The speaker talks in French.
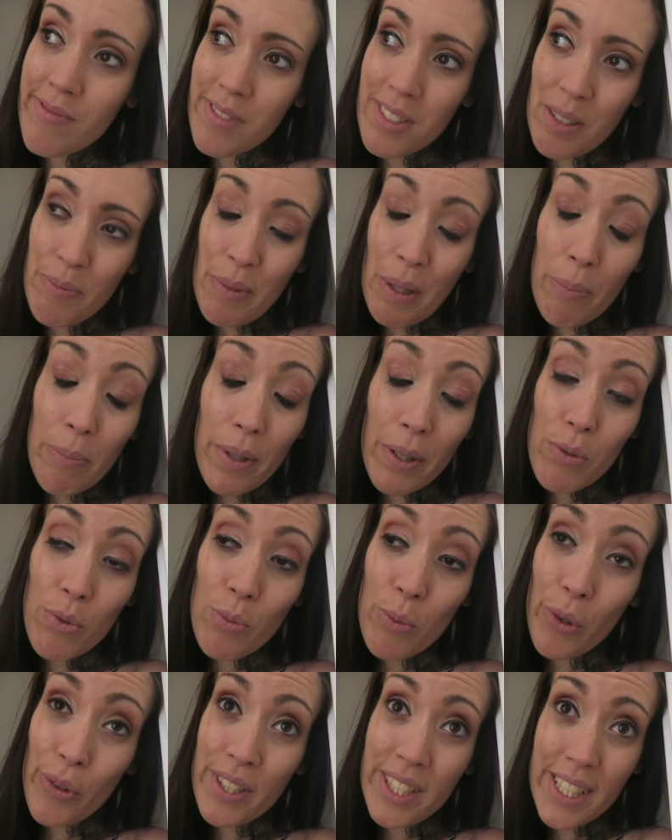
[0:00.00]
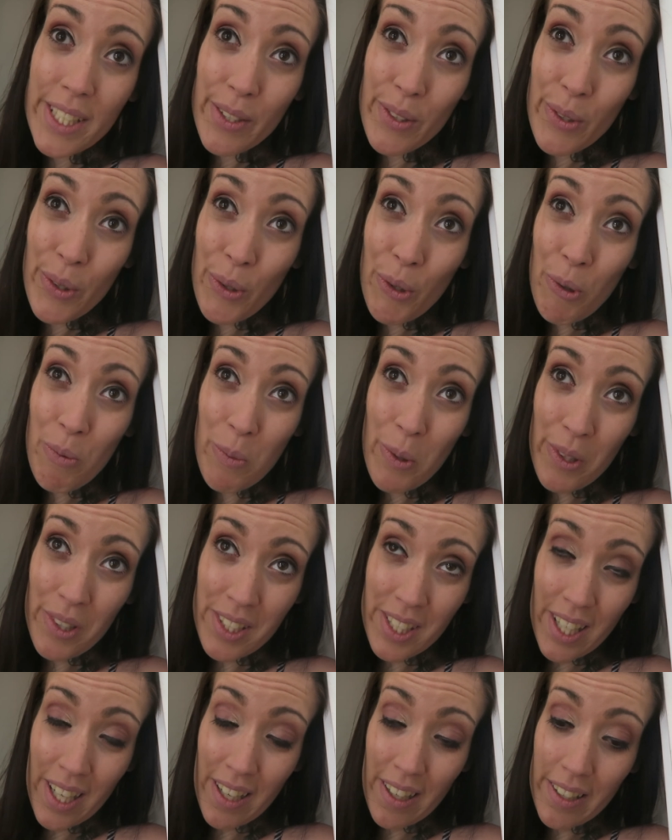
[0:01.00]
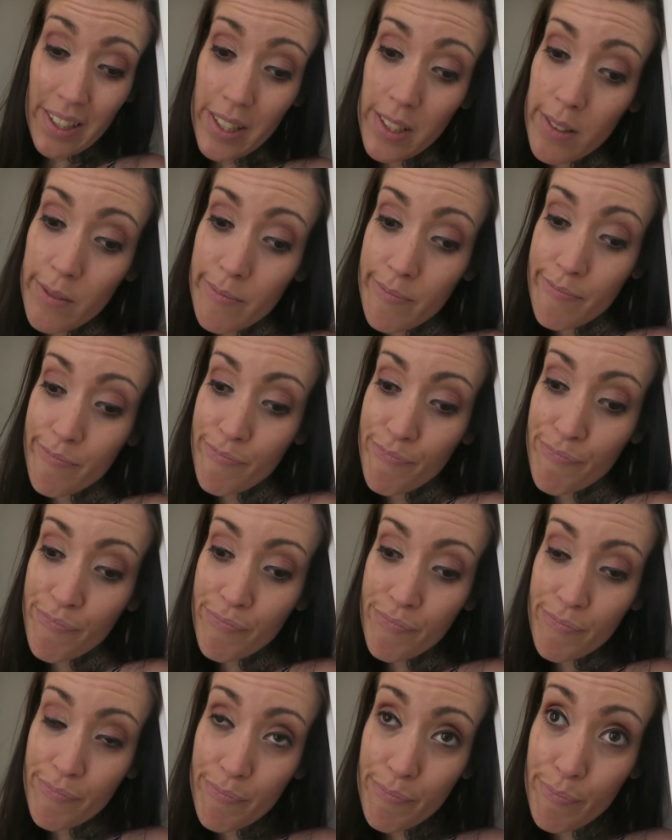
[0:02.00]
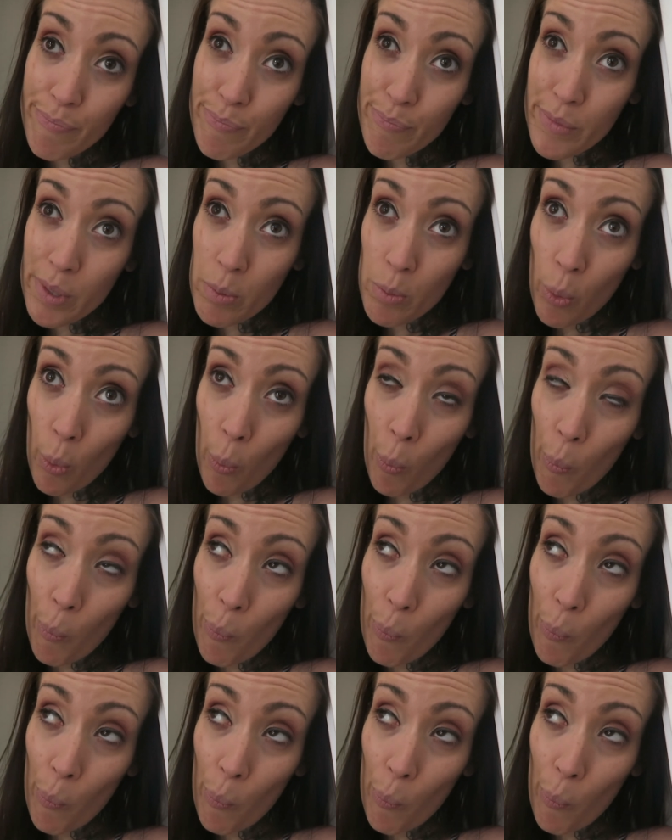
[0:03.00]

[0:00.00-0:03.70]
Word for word: il m'a pas demandé comment ça allait mais bon